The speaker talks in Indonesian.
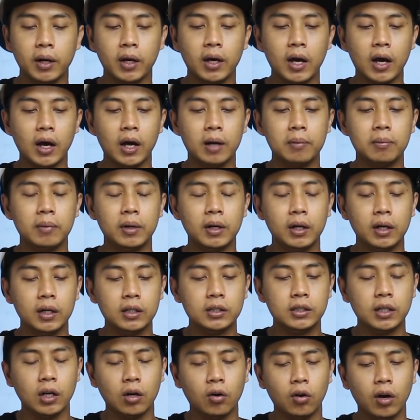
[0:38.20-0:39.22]
Mereka akan
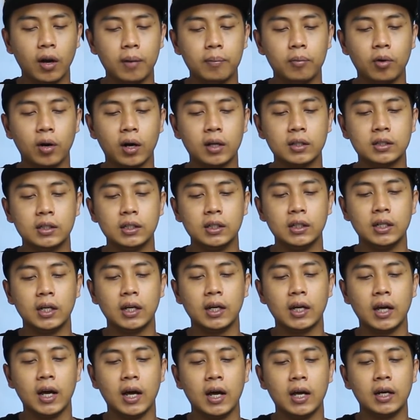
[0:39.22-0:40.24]
merilis yang kolaborasi
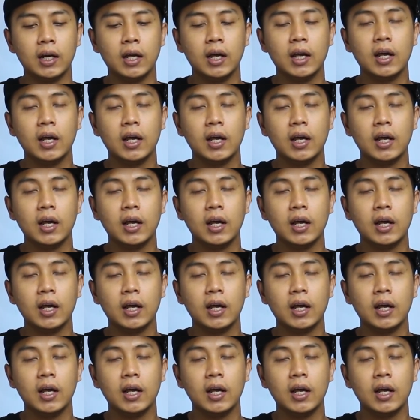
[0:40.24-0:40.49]
dengan